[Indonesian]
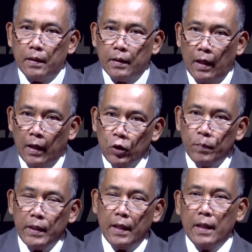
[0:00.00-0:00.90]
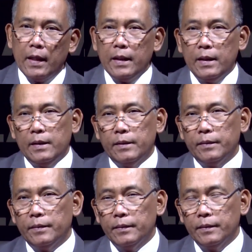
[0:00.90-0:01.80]
kita harus menyadari
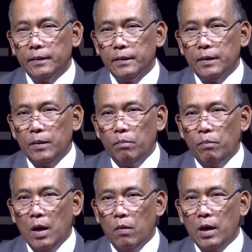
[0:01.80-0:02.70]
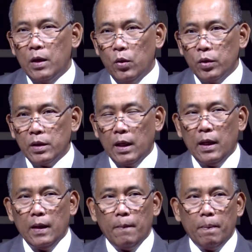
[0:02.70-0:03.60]
bahwa
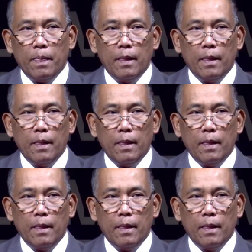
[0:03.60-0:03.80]
dosa